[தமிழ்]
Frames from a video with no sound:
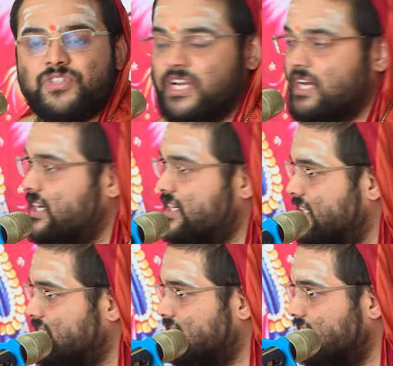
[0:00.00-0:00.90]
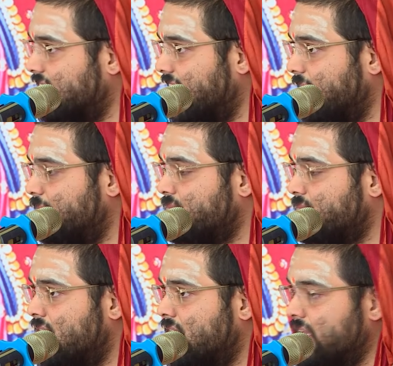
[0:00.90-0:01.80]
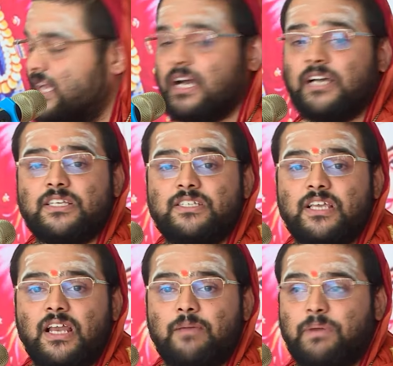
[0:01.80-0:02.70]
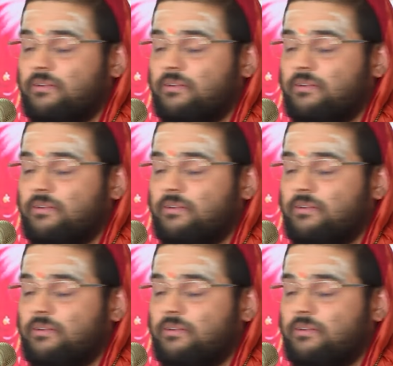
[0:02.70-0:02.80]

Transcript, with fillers: ஸ்ரீரங்க கஷேத்திரத்தில் ஏகாதசியில